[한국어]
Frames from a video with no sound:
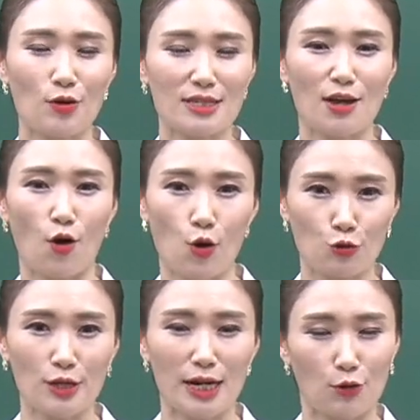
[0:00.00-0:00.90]
회사의
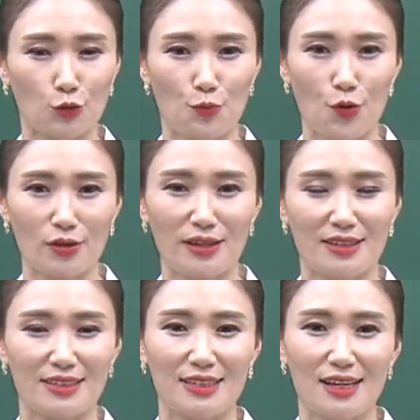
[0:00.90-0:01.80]
얼굴이라고도
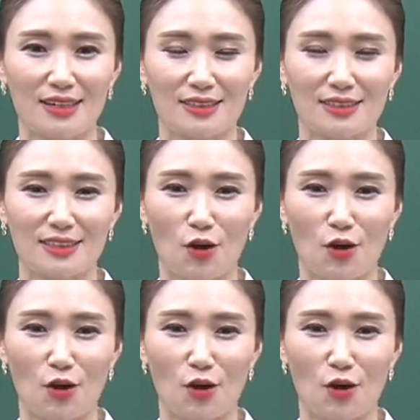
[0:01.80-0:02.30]
표현되는 어,